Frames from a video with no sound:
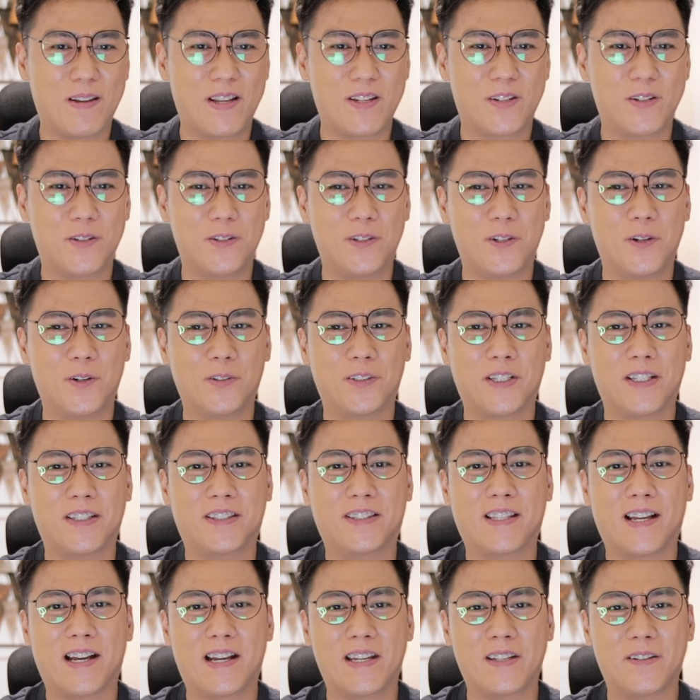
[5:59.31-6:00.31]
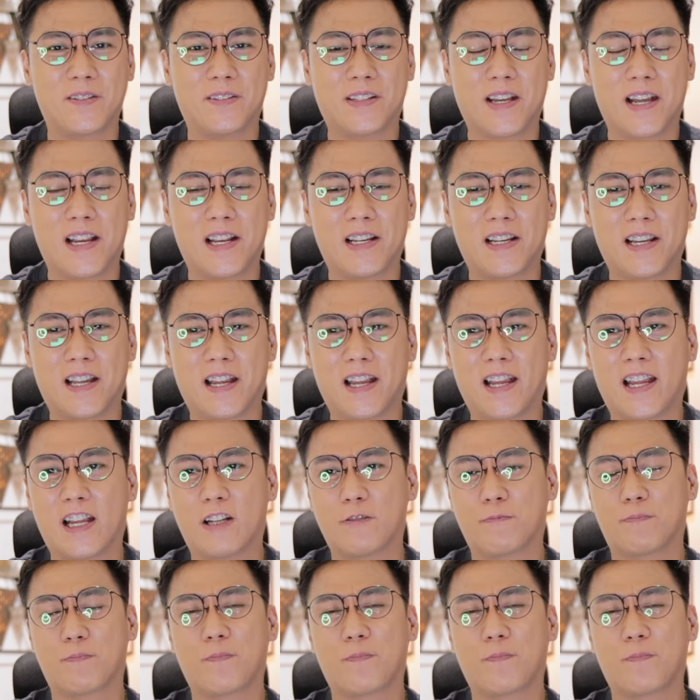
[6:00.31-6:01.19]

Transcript: medyo loaded tayo dahil nga